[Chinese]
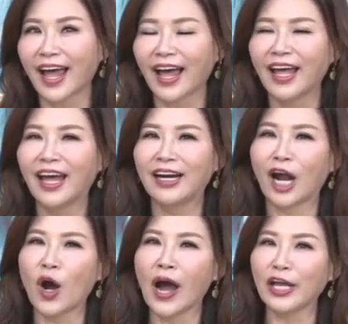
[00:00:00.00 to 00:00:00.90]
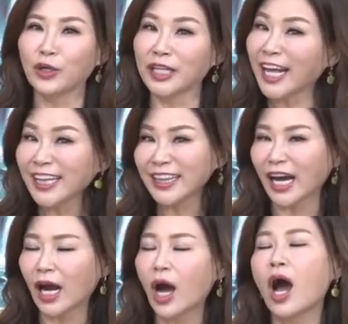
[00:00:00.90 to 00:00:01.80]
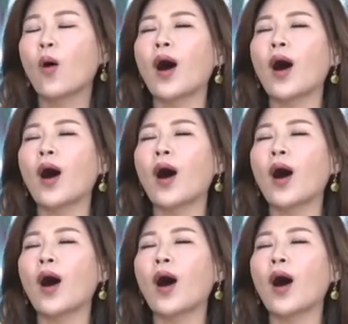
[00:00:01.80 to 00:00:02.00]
啊，然后还有天德，